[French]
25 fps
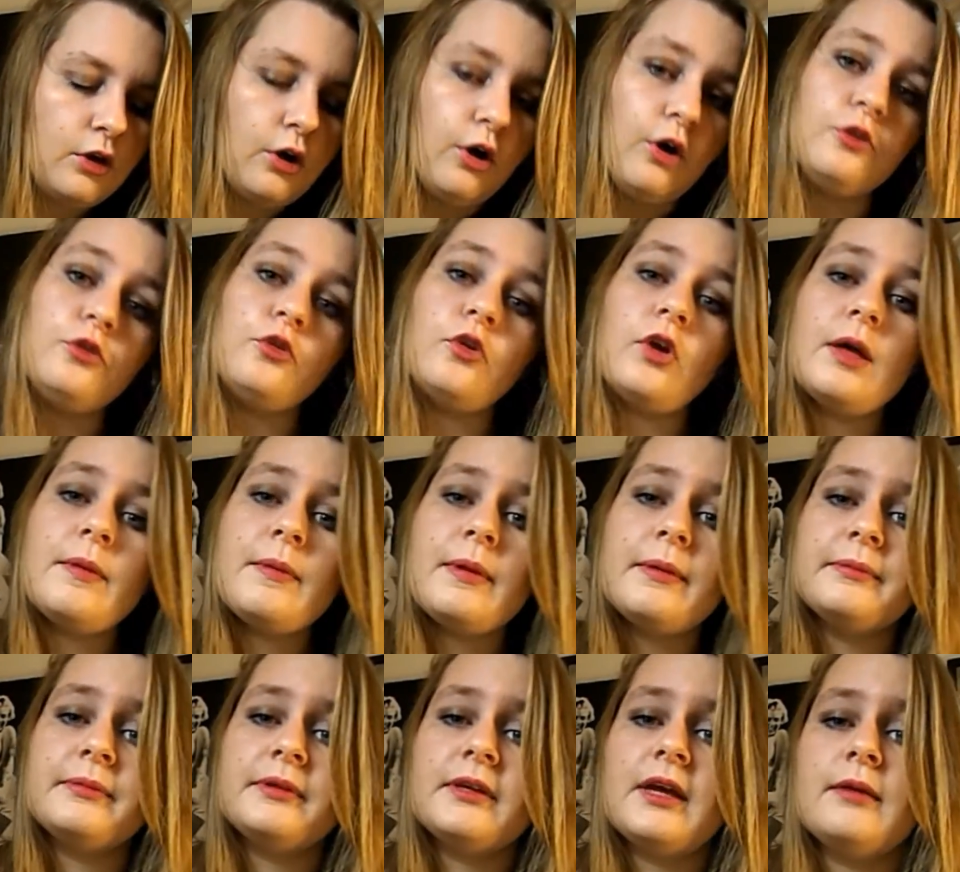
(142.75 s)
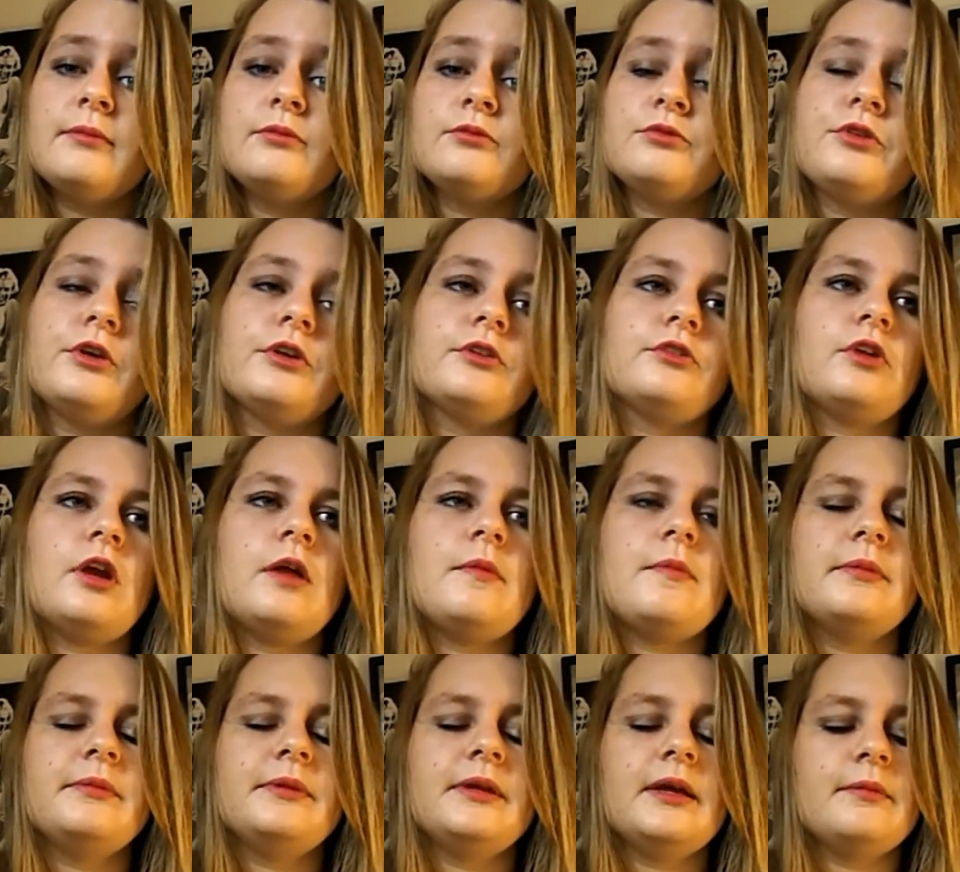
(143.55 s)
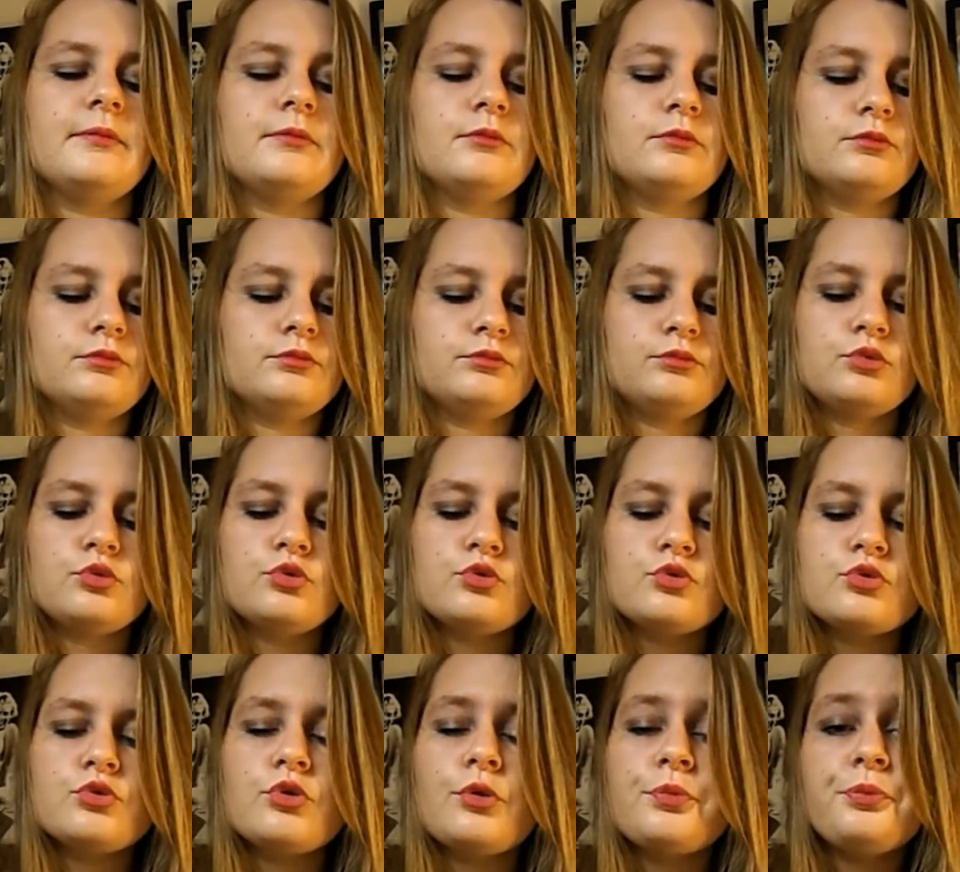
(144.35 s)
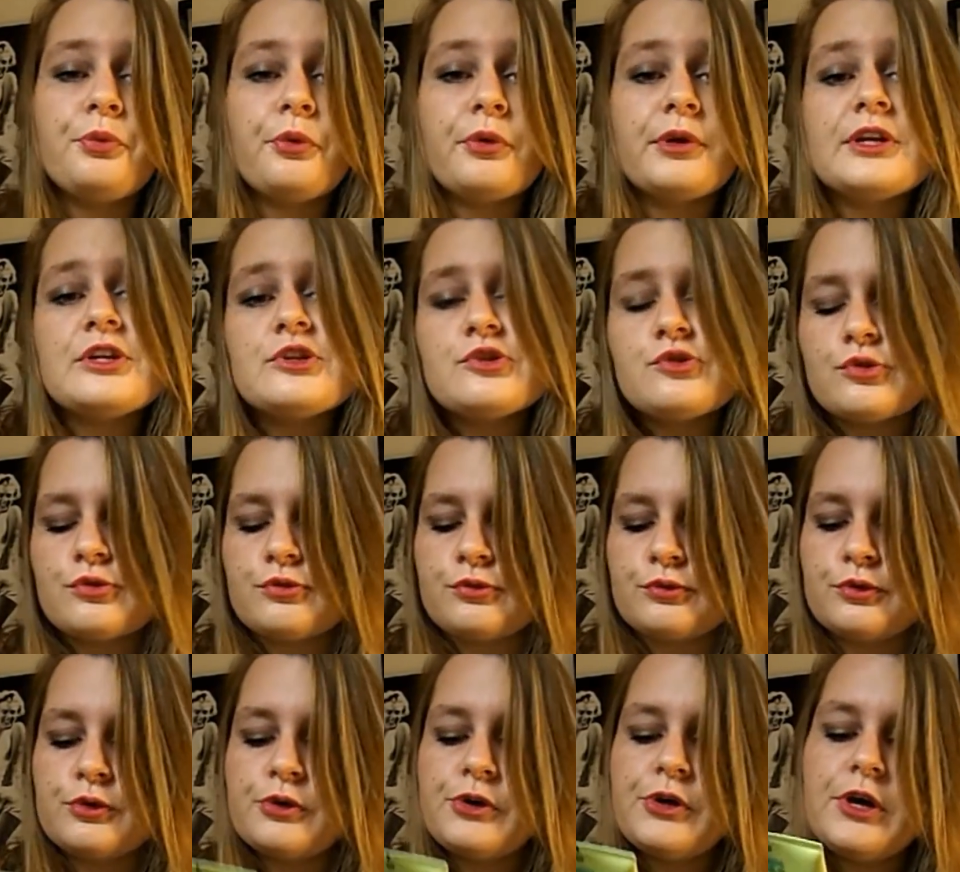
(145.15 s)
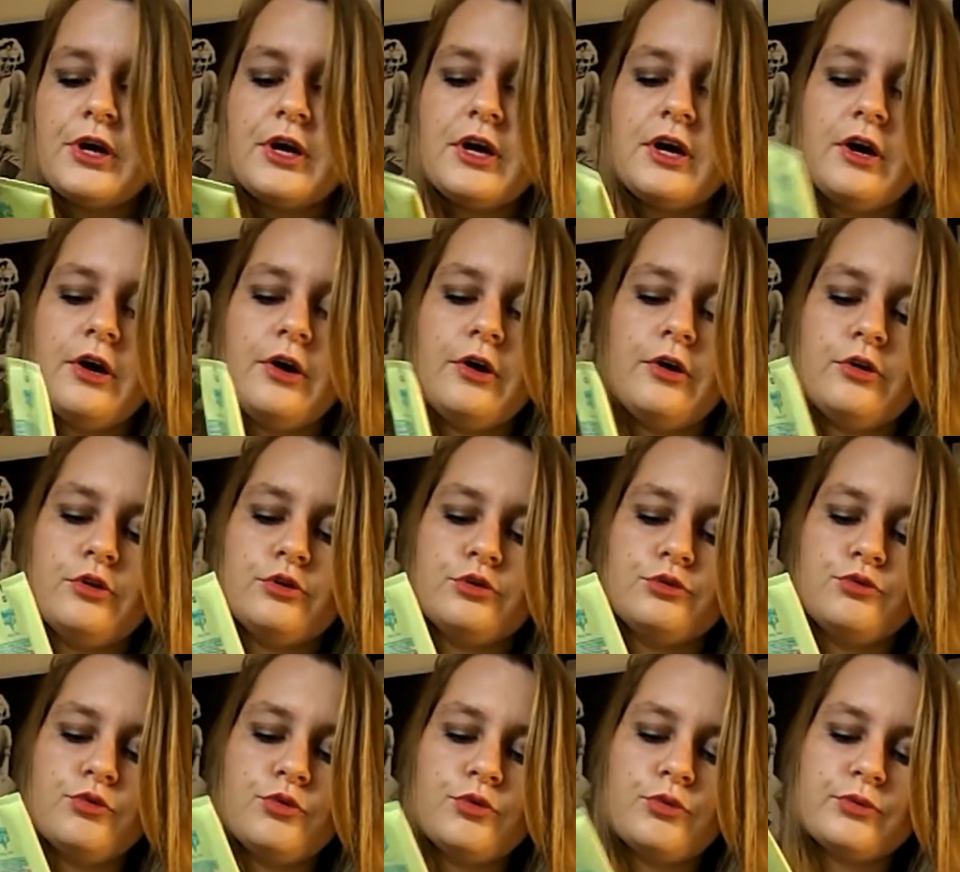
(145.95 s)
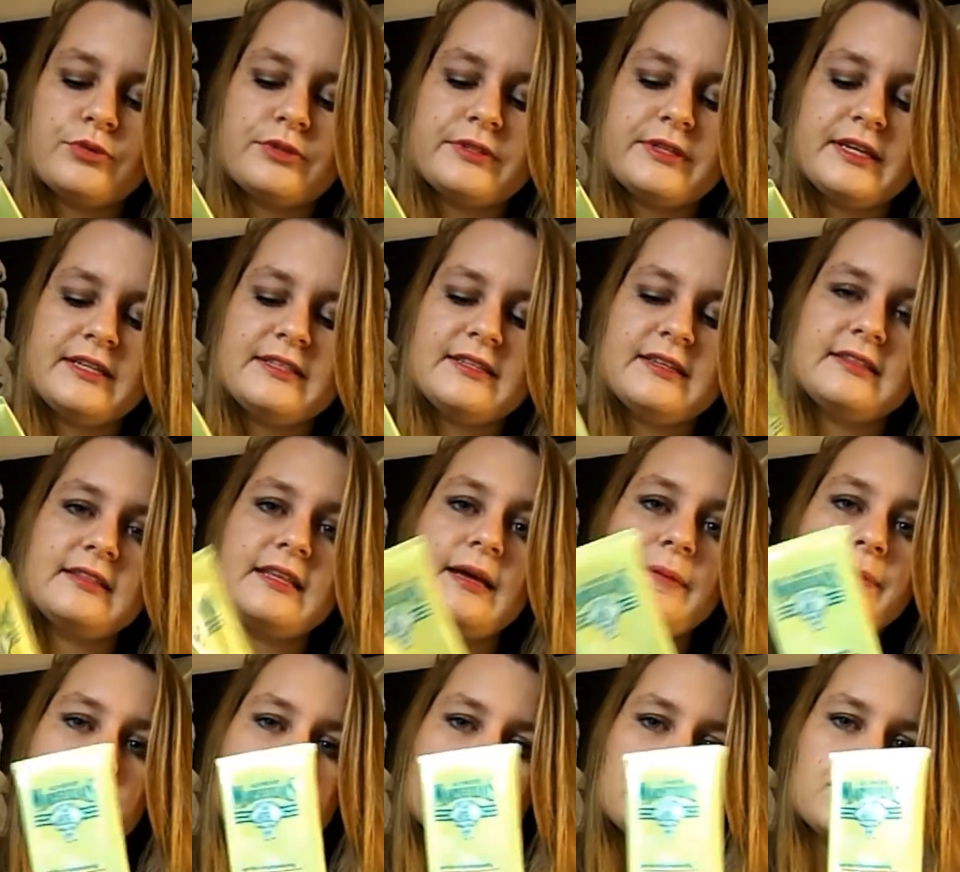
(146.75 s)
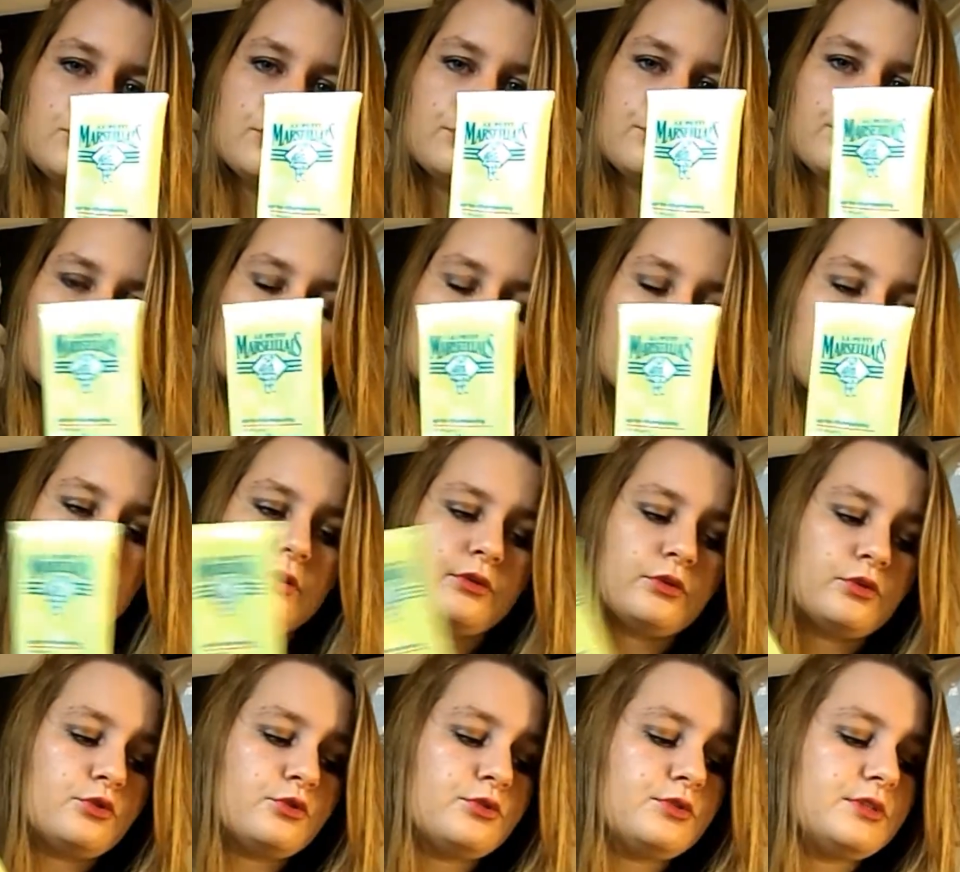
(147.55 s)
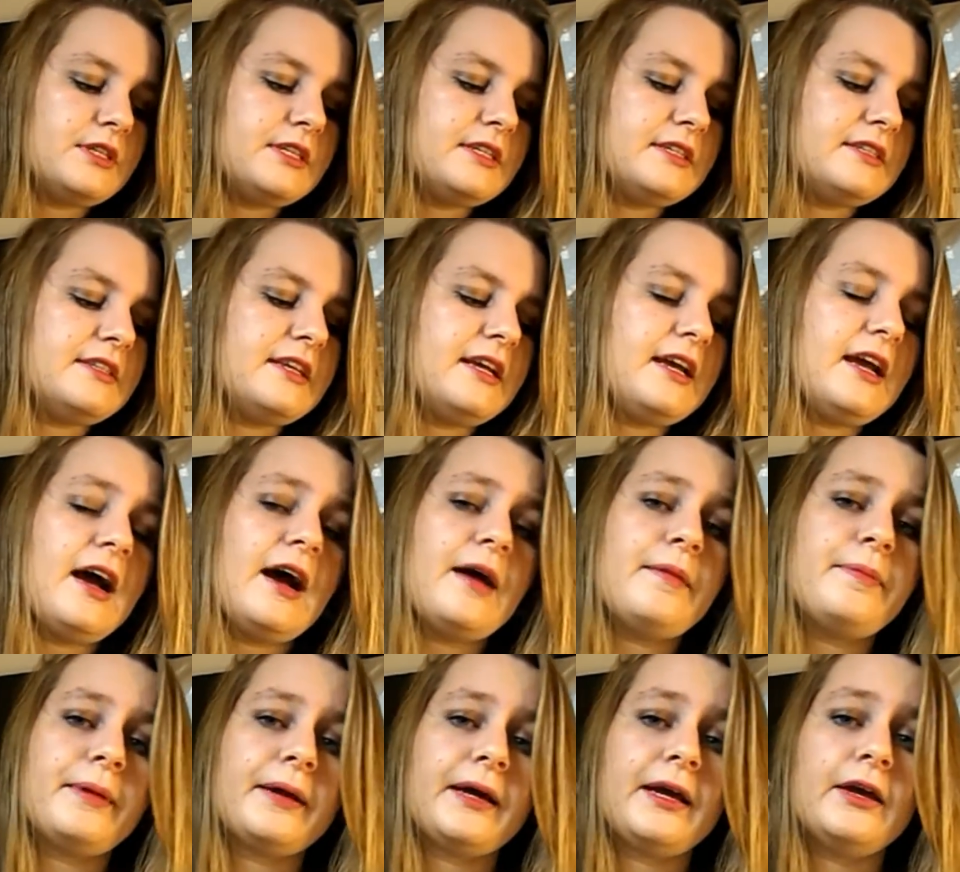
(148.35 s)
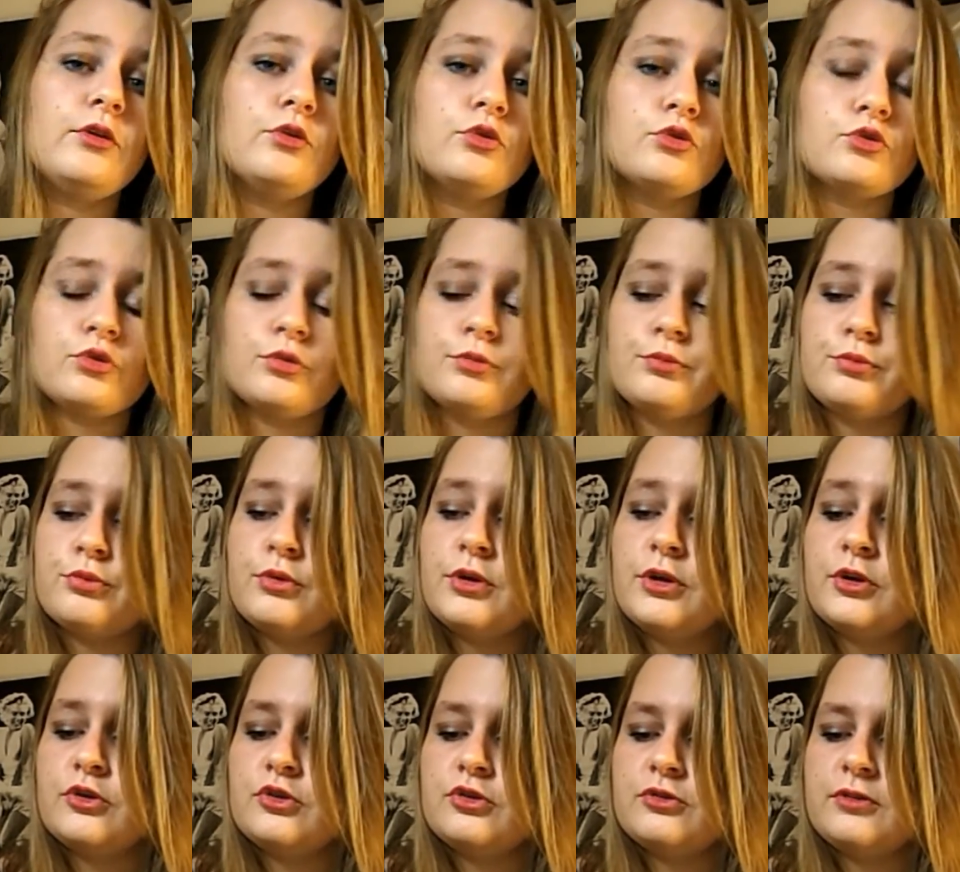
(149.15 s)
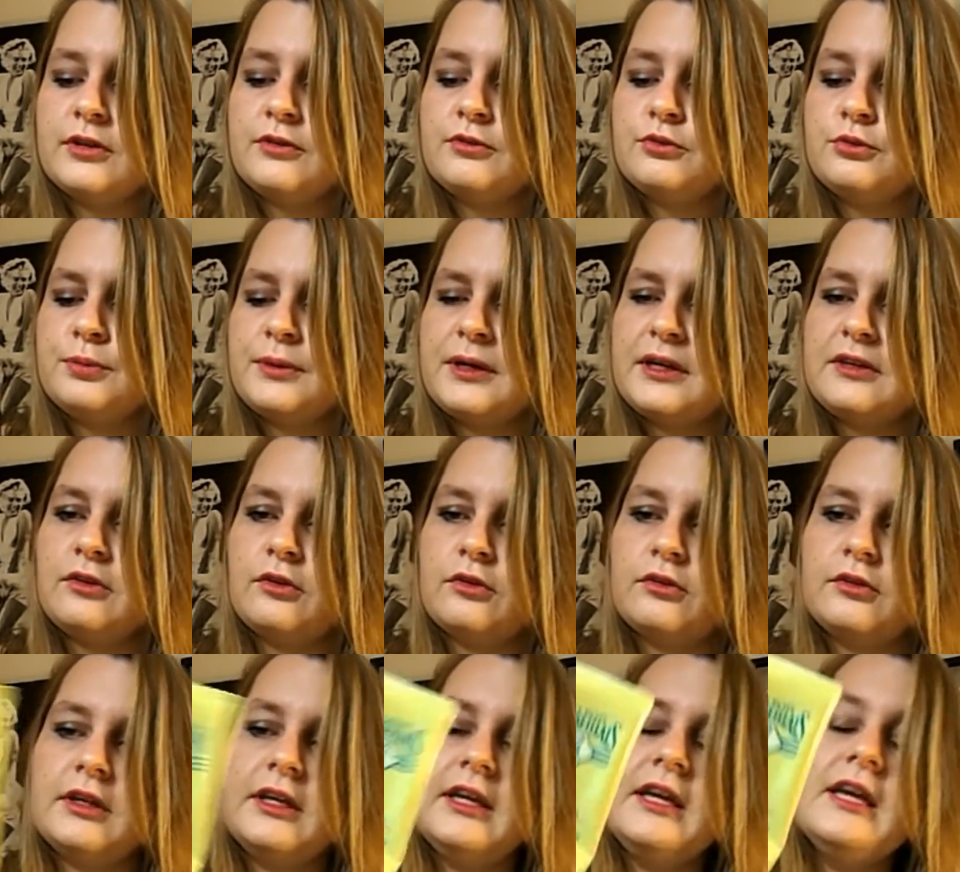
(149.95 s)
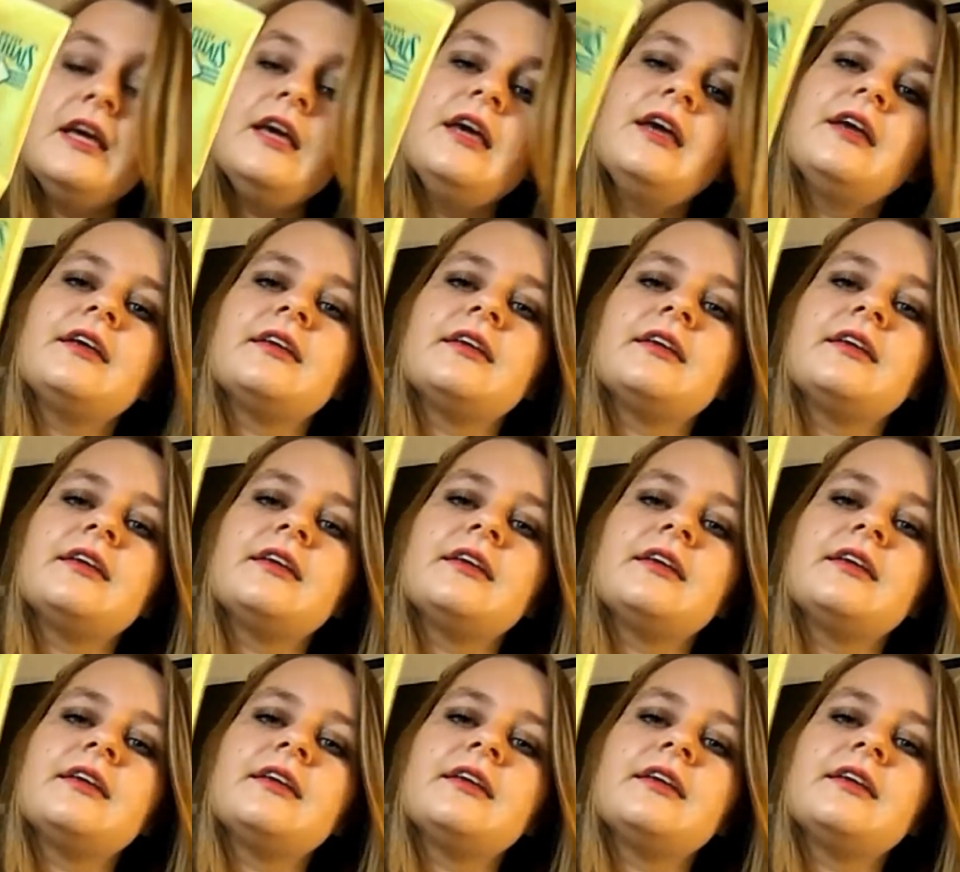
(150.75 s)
Euh, dans la même gamme, enfin dans la même gamme, toujours pour les cheveux, euh, je vous conseille cet après-shampoing que j'utilisais après le shampoing que je viens de vous présenter,